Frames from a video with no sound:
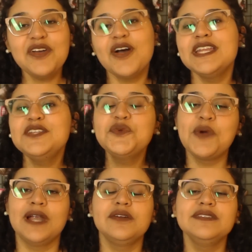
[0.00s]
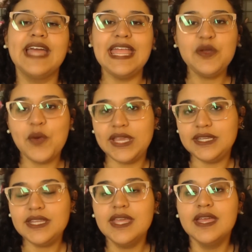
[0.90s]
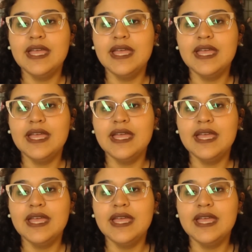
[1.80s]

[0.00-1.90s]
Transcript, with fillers: agora, no arco da Egwene,